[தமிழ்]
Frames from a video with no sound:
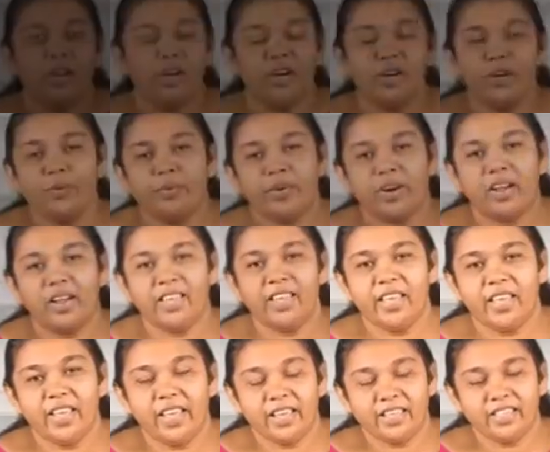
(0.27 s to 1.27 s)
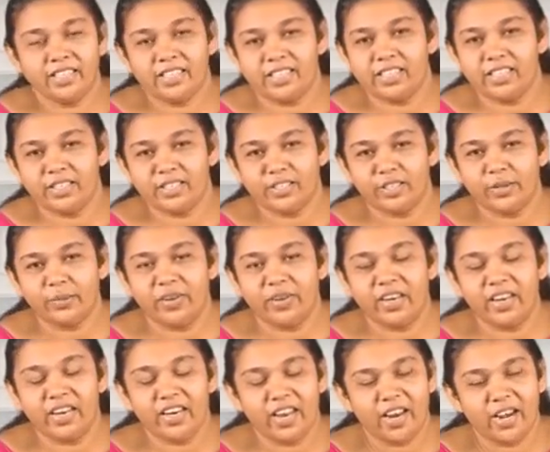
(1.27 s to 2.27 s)
ஆண்டவராகிய இயேசு
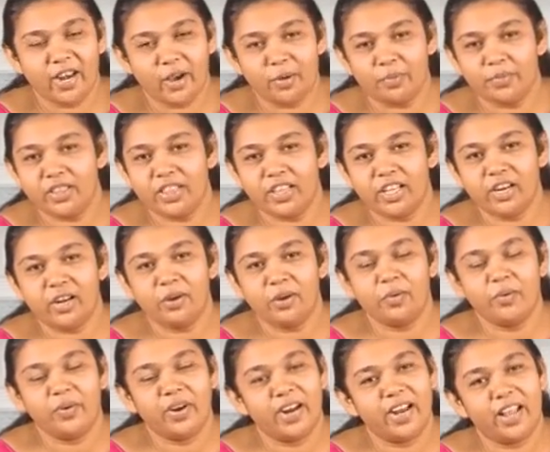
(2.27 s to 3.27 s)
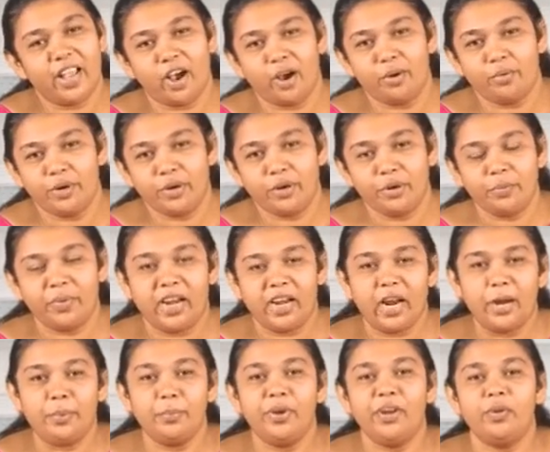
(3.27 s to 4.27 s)
கிறிஸ்துவின் இனிய நாமத்தில் உங்கள் யாவருக்கும்
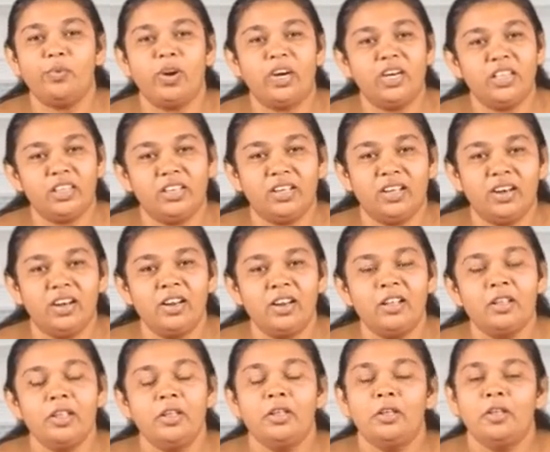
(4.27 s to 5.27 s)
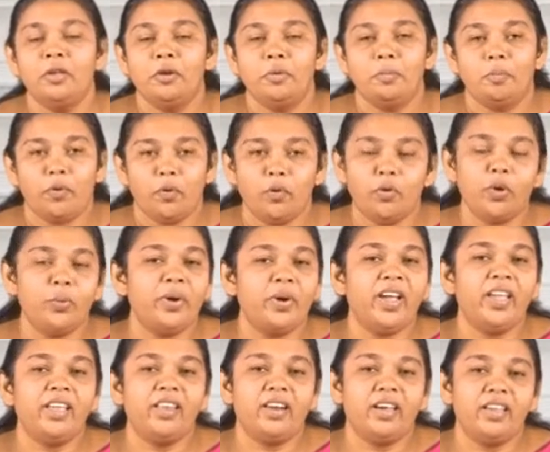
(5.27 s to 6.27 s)
என் அன்பின் வாழ்த்துக்கள்
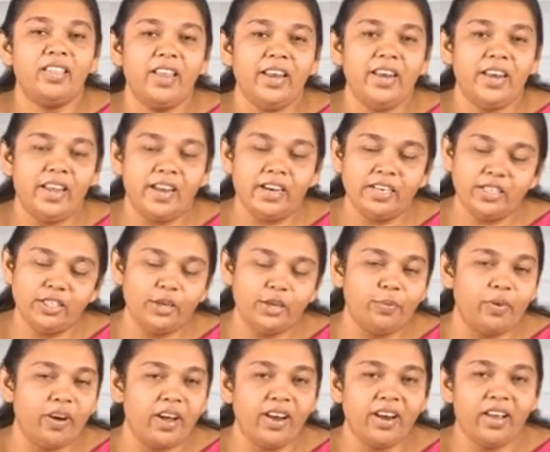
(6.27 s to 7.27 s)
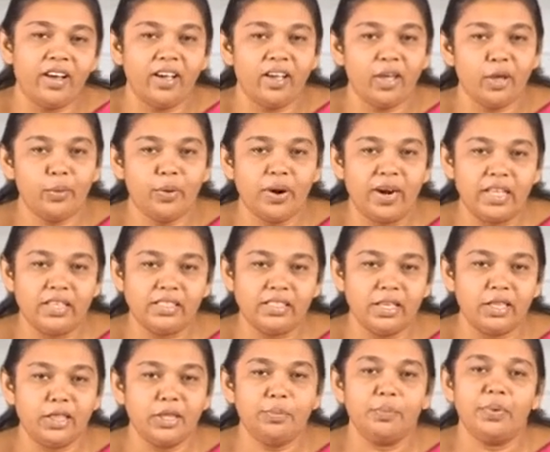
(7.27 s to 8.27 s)
மௌனமாயிராதே நிகழ்ச்சியின் வாயிலாக உங்களை
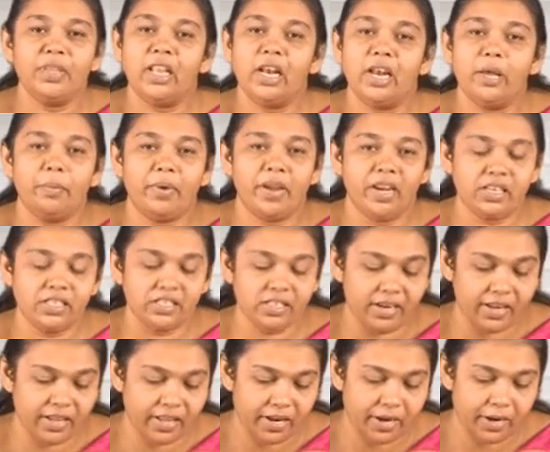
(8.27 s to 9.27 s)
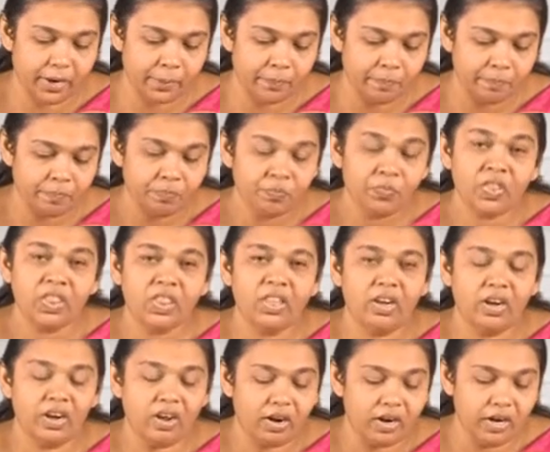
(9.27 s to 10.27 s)
சந்திப்பதிலே மகிழ்ச்சி அடைகிறேன்
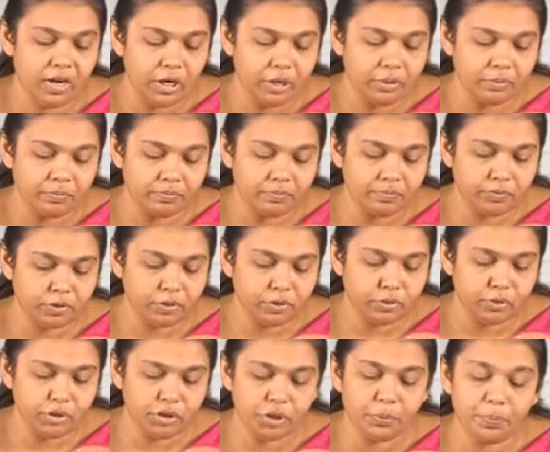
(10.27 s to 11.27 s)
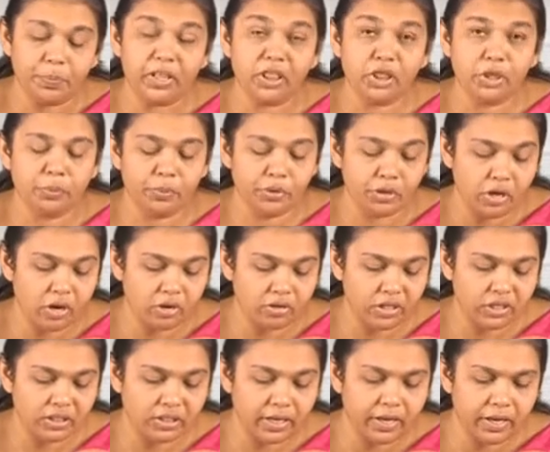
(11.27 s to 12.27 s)
இந்த நாளிலும் நூற்றி
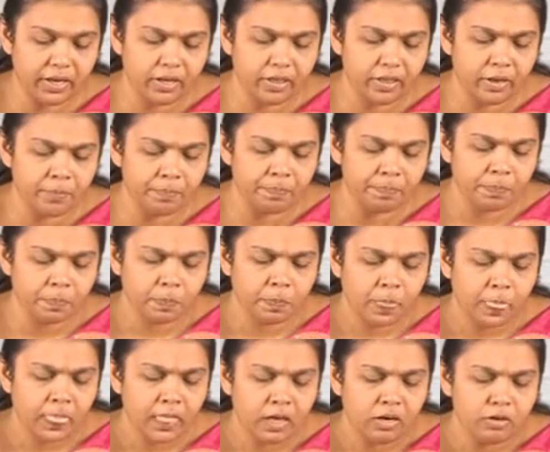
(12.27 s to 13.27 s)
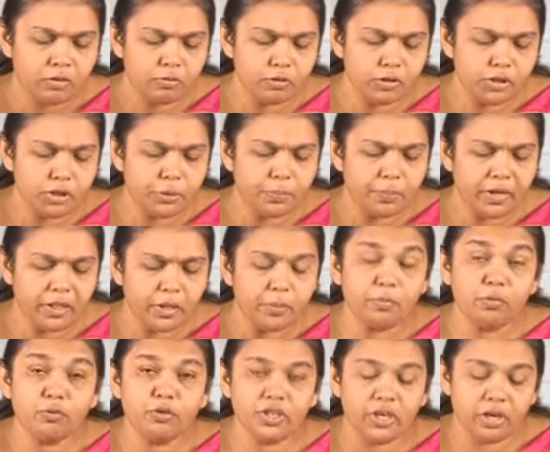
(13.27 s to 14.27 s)
பத்தொன்பதாவது சங்கீதம் நூற்றி
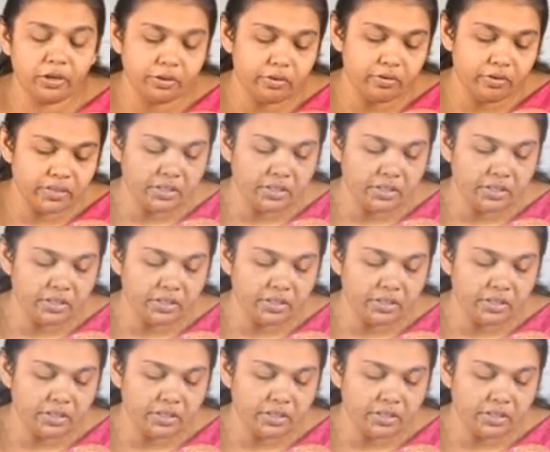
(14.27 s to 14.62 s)
பதிமூன்றாவது